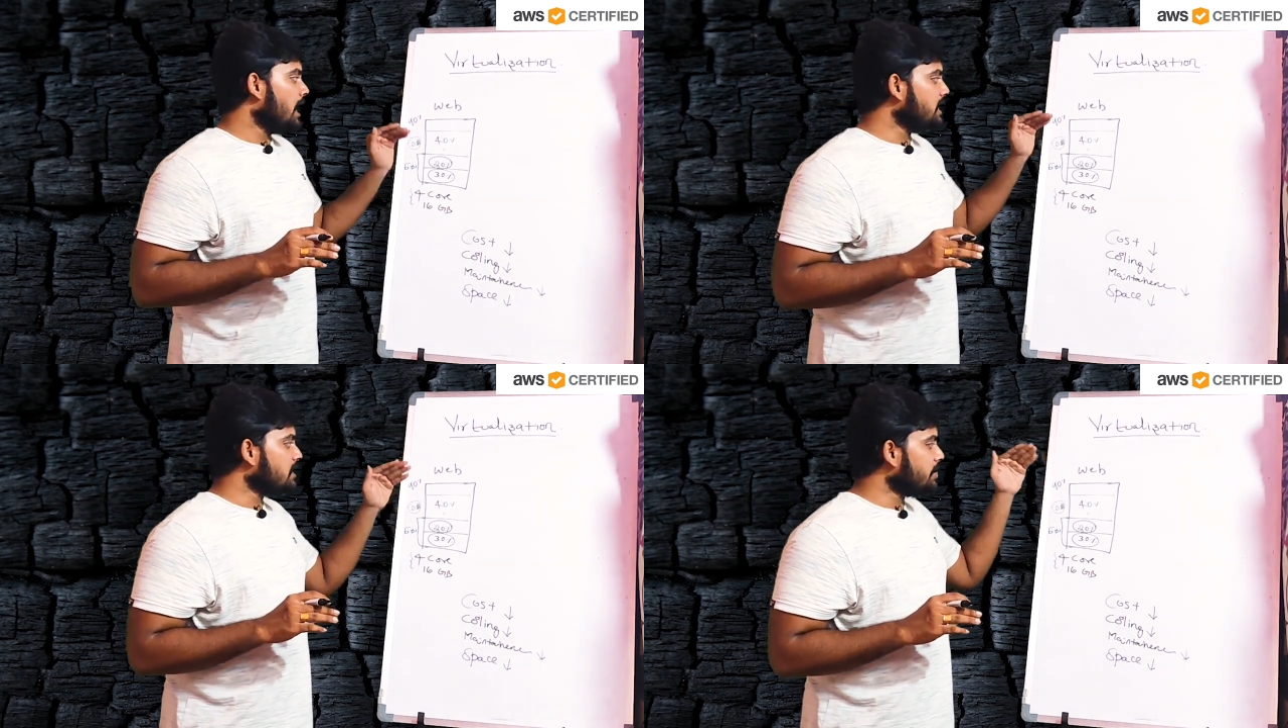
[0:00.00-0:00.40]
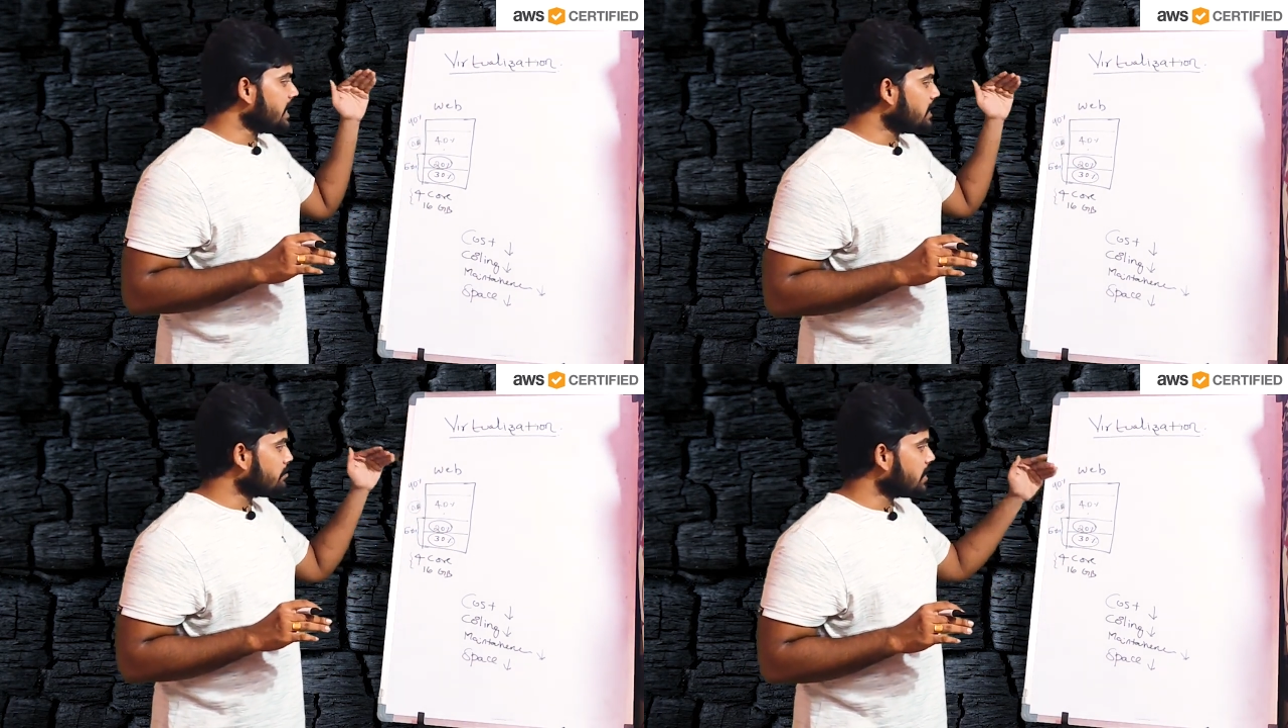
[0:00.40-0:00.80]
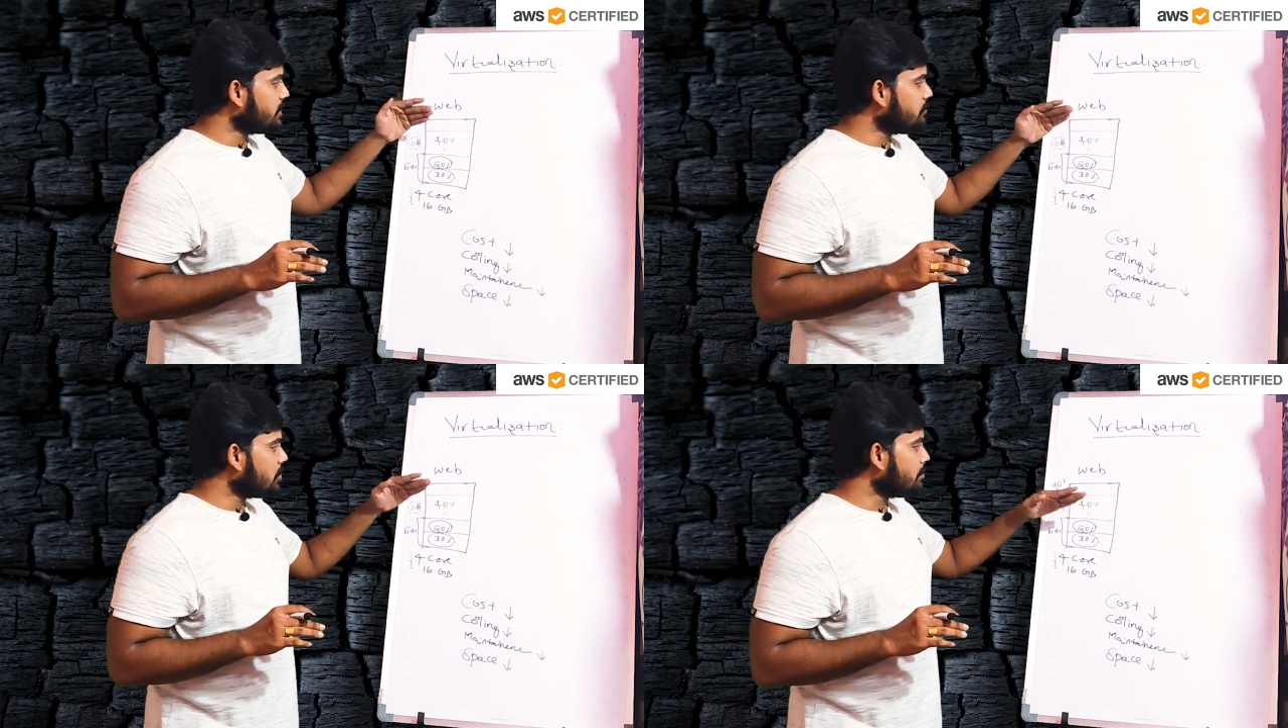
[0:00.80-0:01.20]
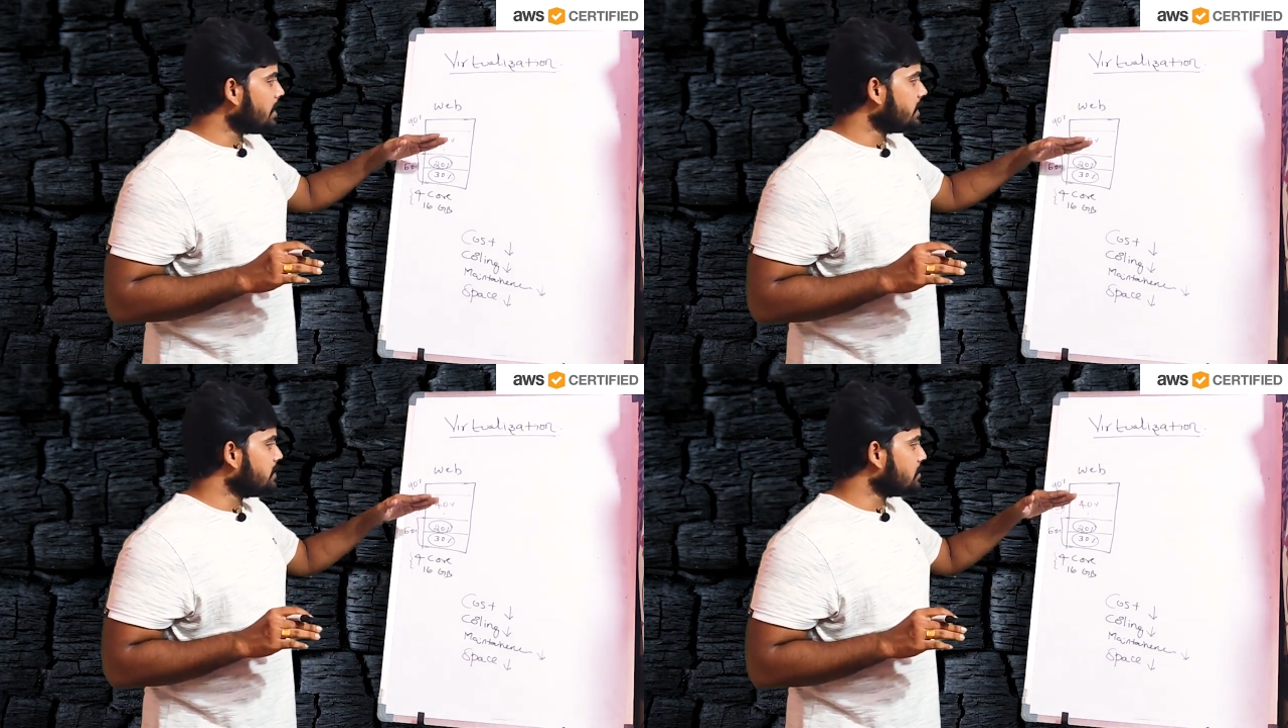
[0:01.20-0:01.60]
అయితే మరి ఇక్కడ మనం ఇదివరకు
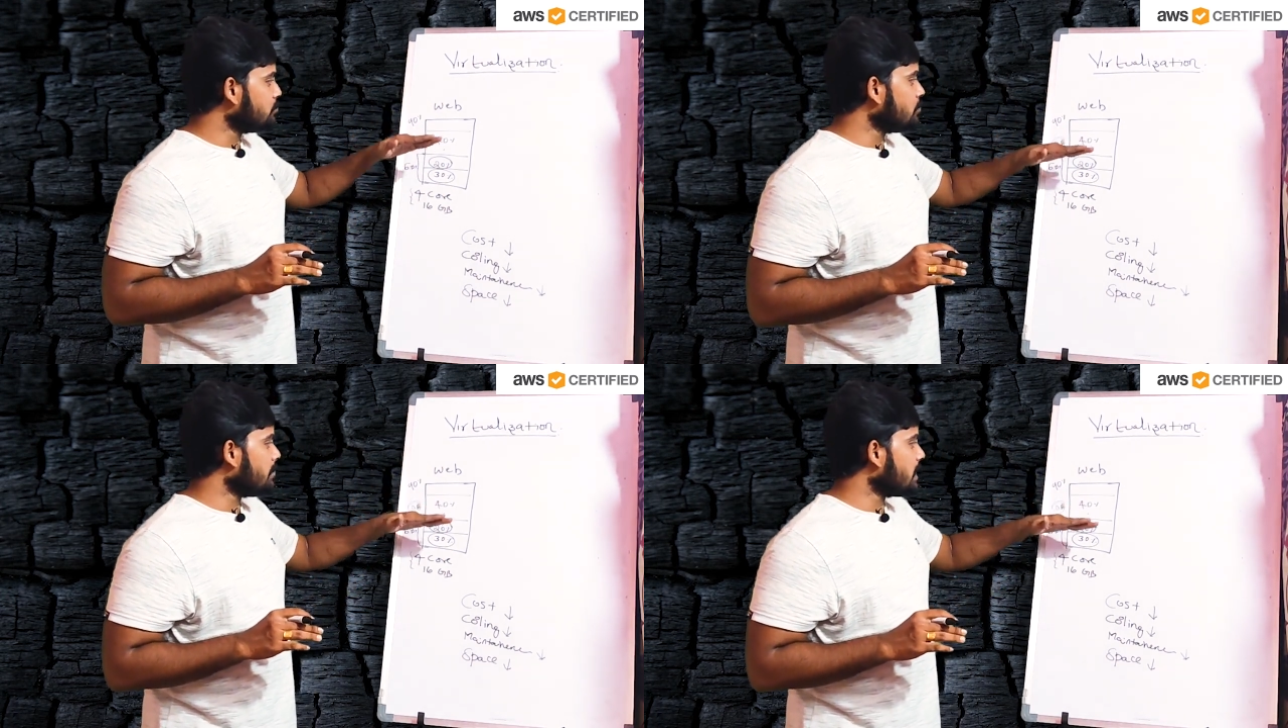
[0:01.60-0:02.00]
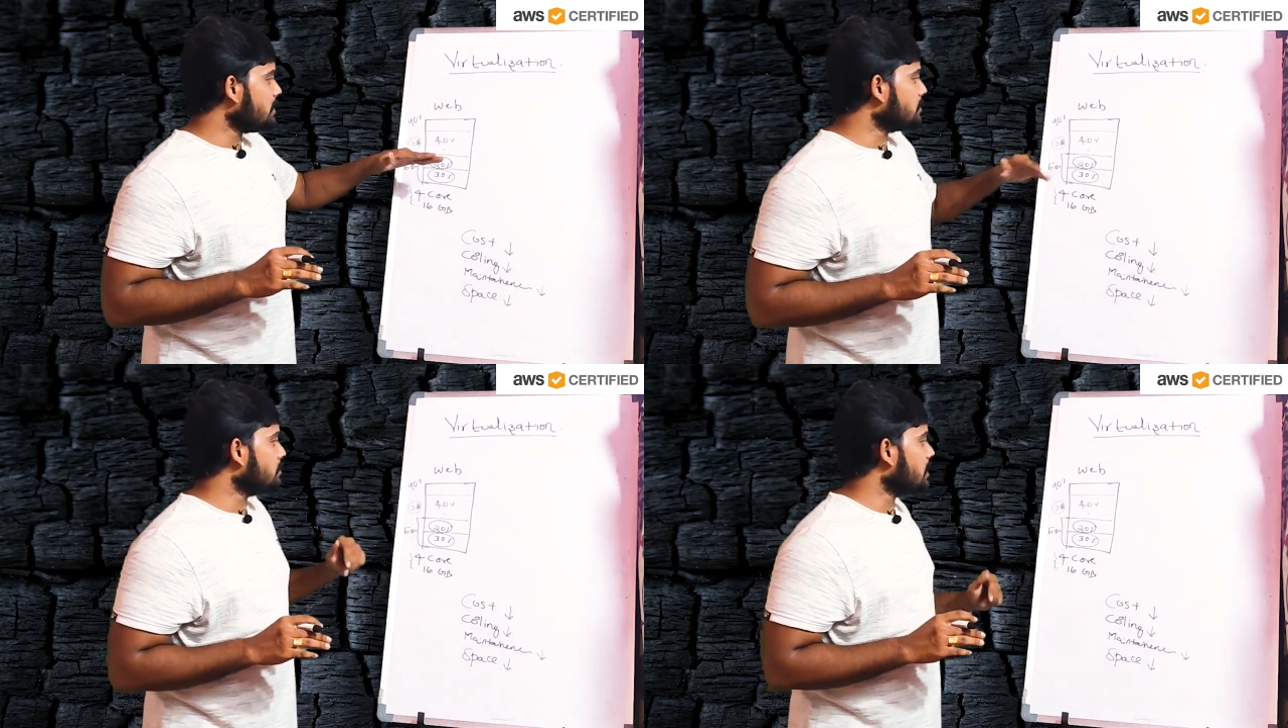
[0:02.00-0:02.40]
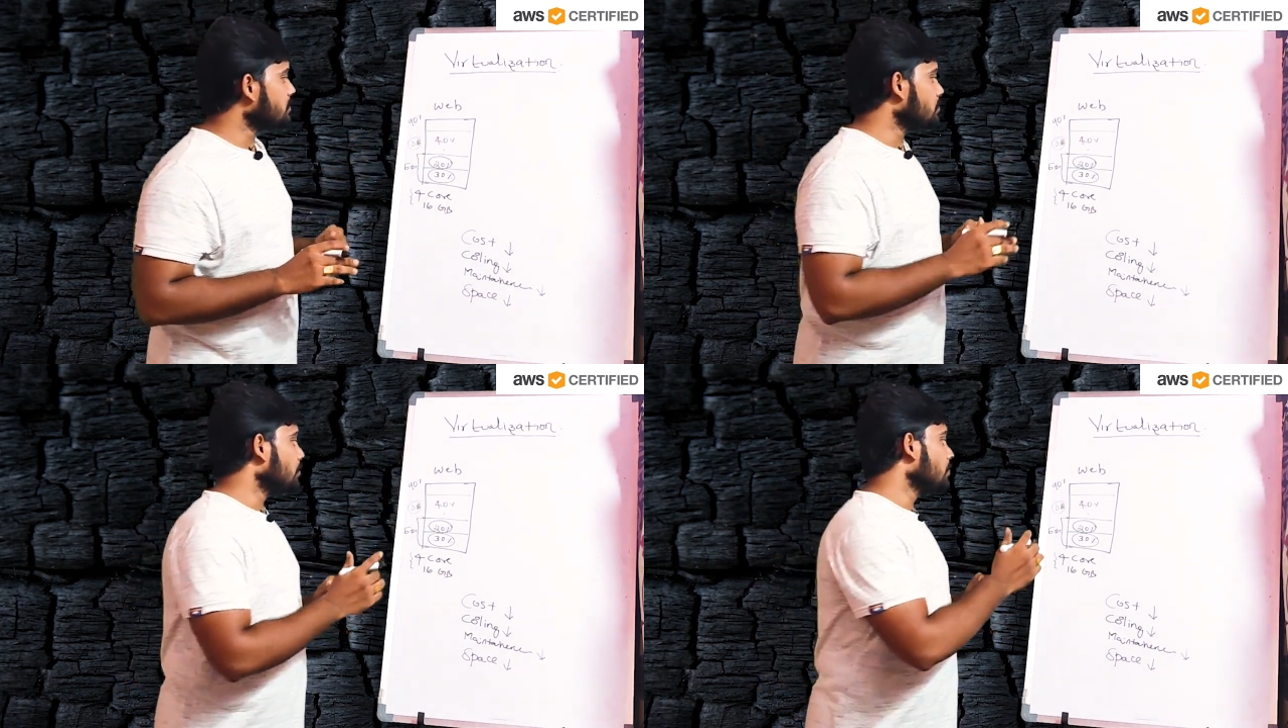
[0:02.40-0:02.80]
ఇంతకుముందు మాట్లాడుకున్నట్టు